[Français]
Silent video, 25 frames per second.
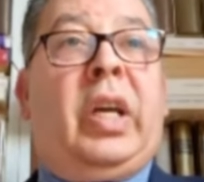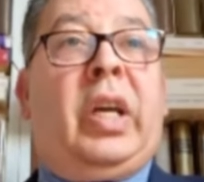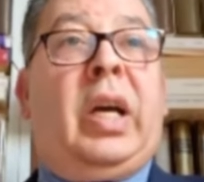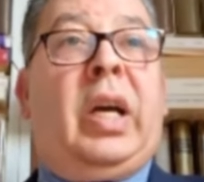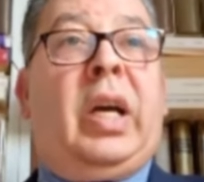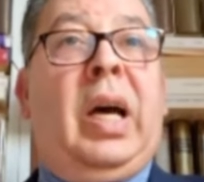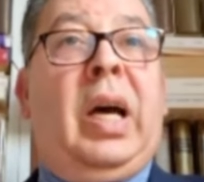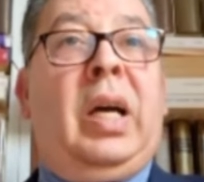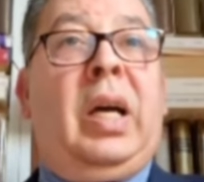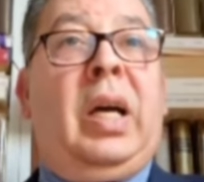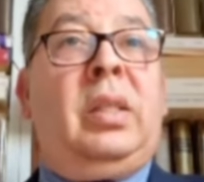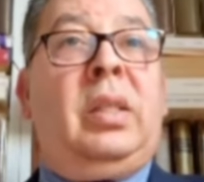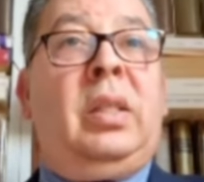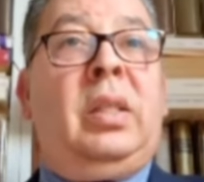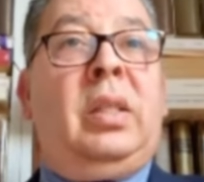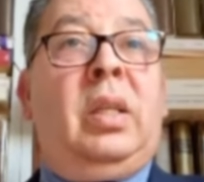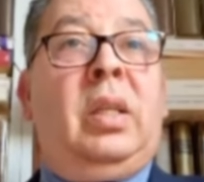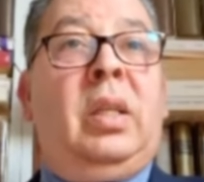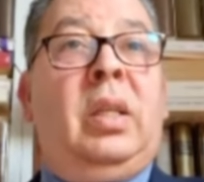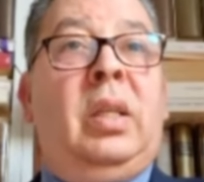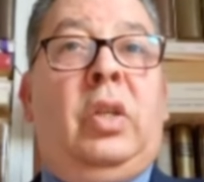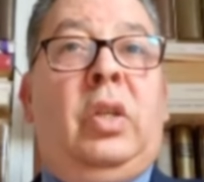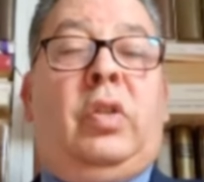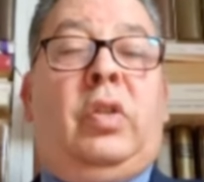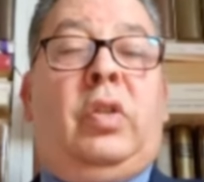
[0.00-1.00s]
Il
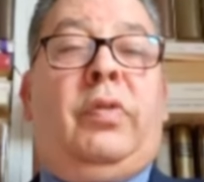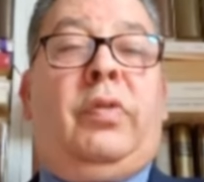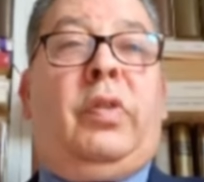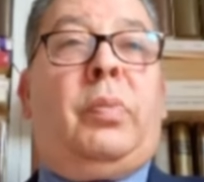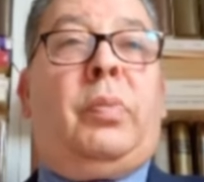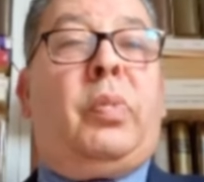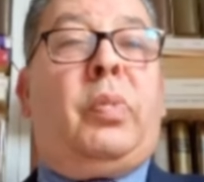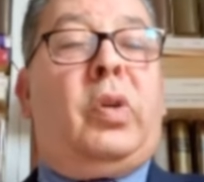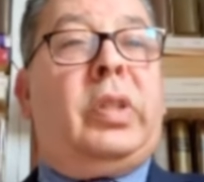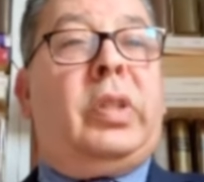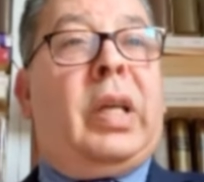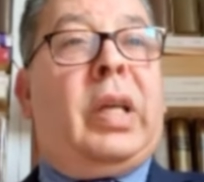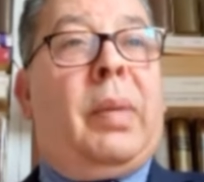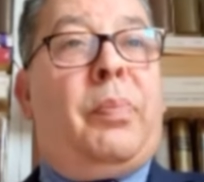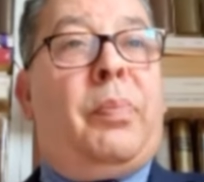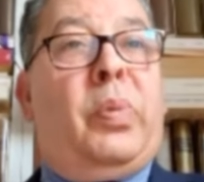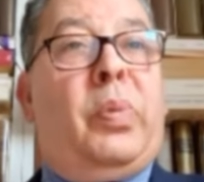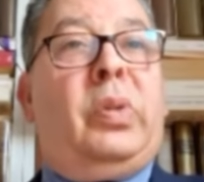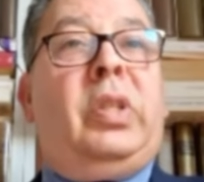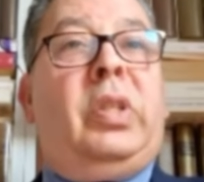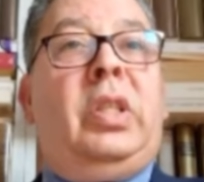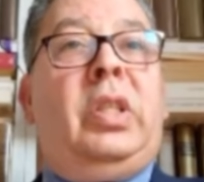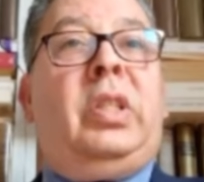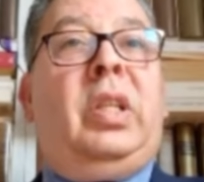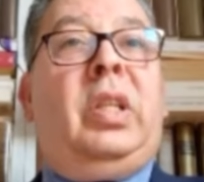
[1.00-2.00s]
suffit de prendre un
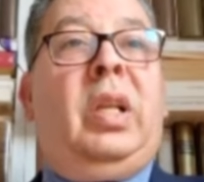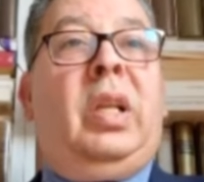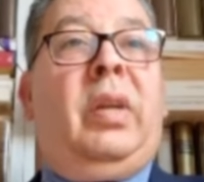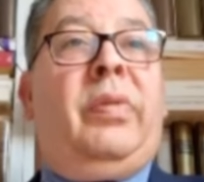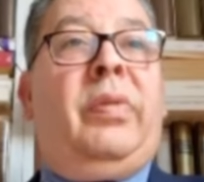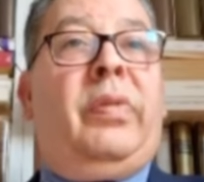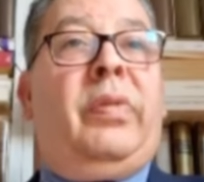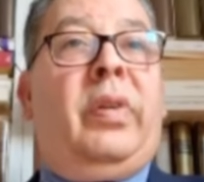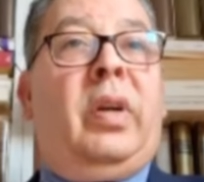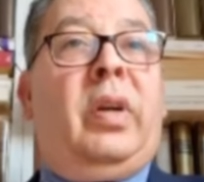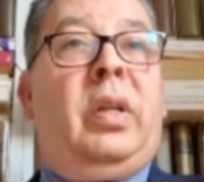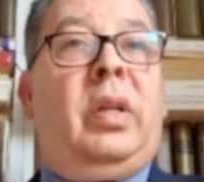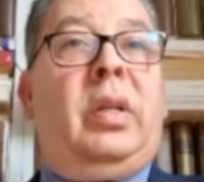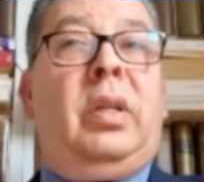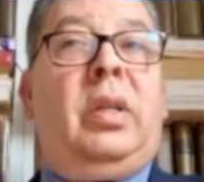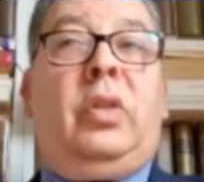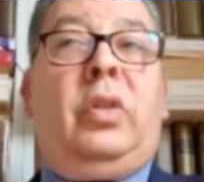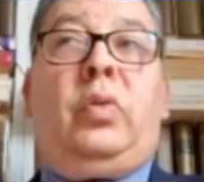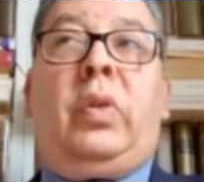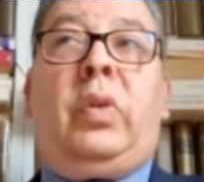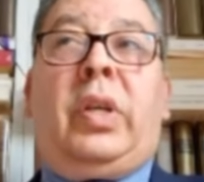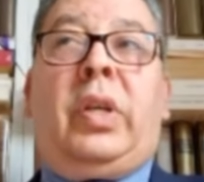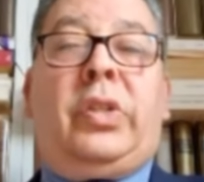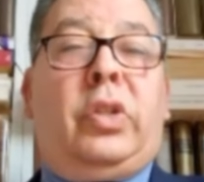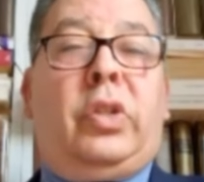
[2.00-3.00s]
petit téléphone
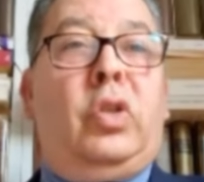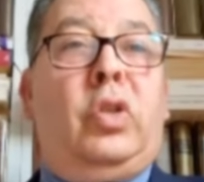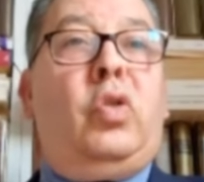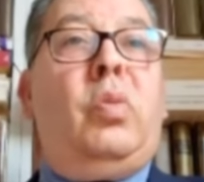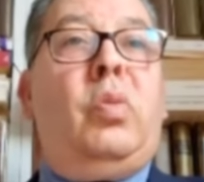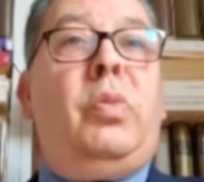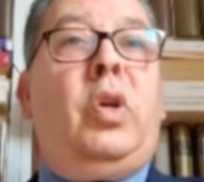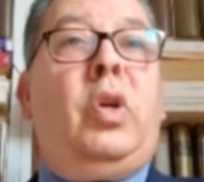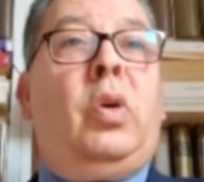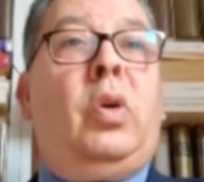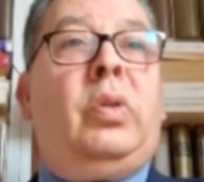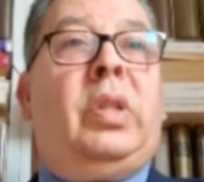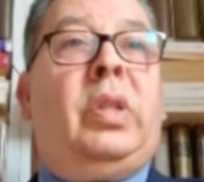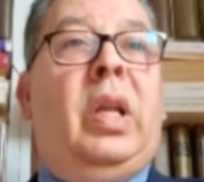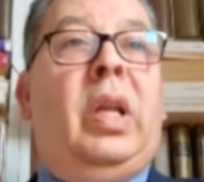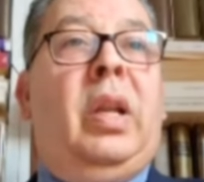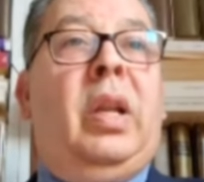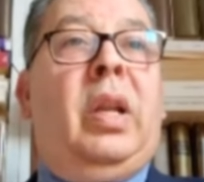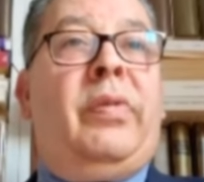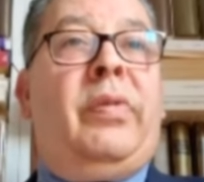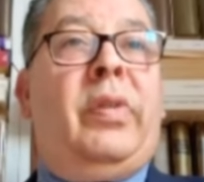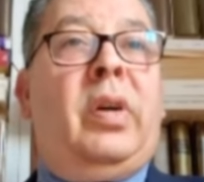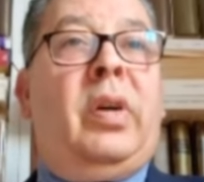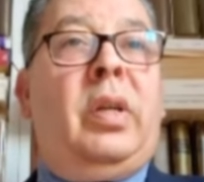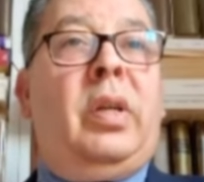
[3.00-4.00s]
et tu restes une demi-heure au
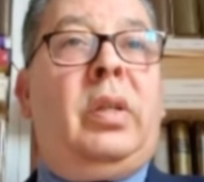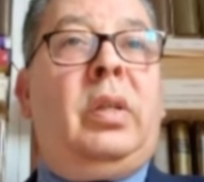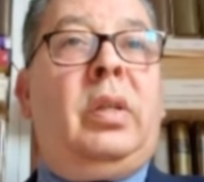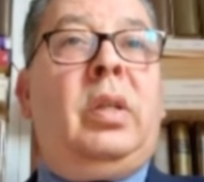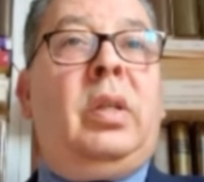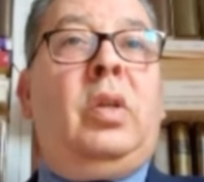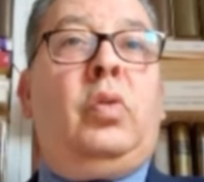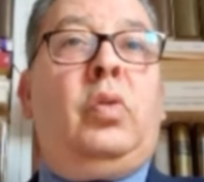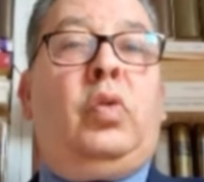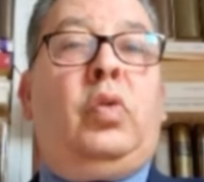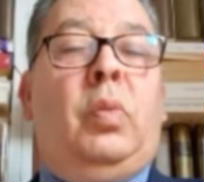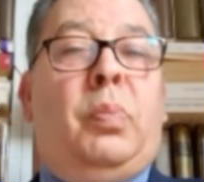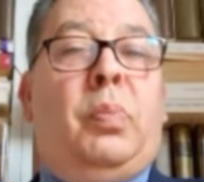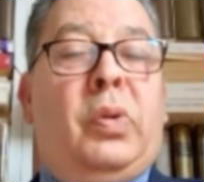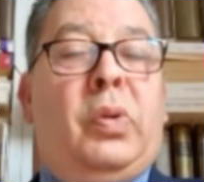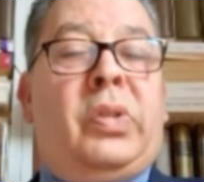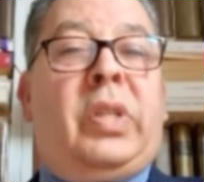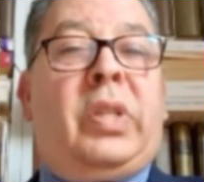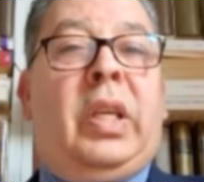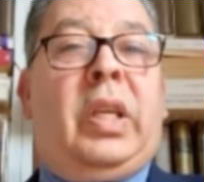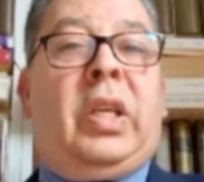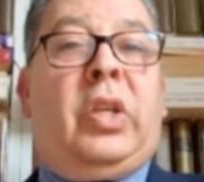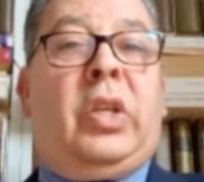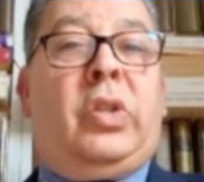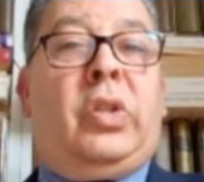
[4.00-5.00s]
téléphone, tu
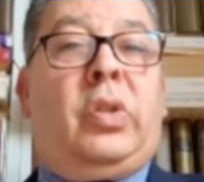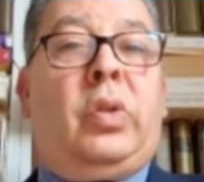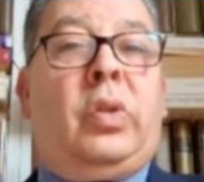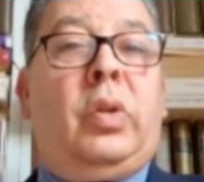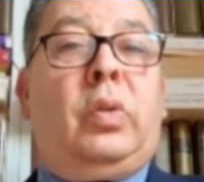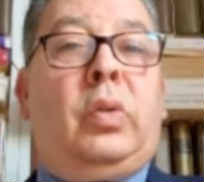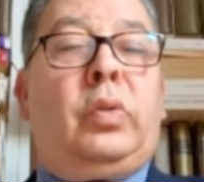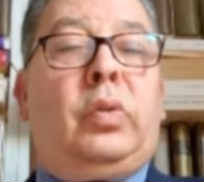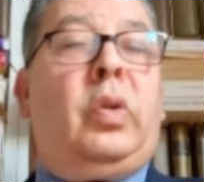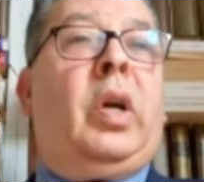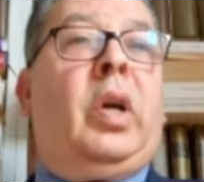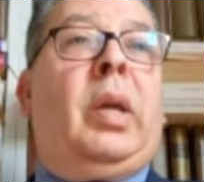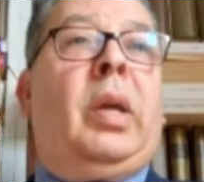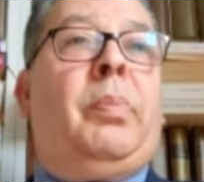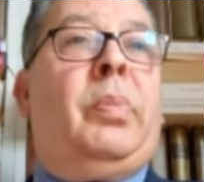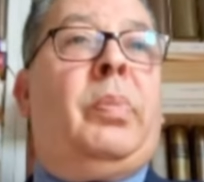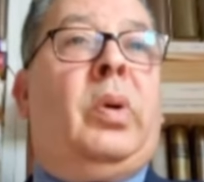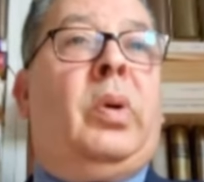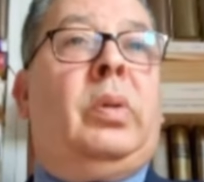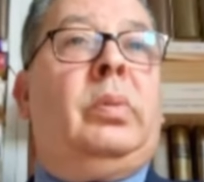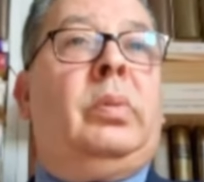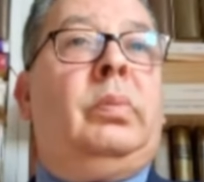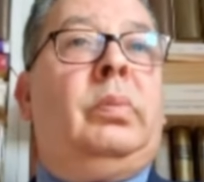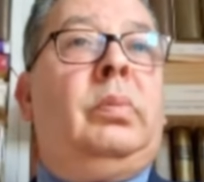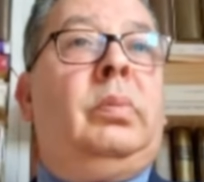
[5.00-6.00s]
poses tes questions, on te
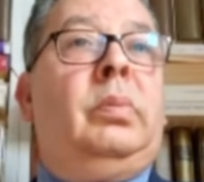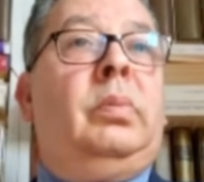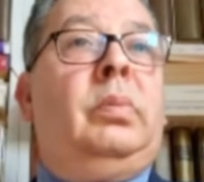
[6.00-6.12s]
répond.